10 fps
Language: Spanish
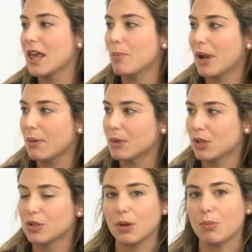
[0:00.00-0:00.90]
de
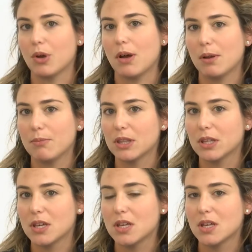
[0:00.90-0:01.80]
parámetros que
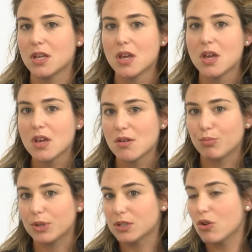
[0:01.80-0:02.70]
probablemente
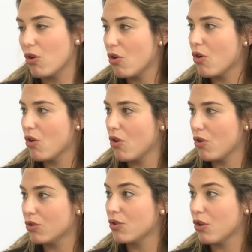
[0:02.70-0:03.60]
pues no,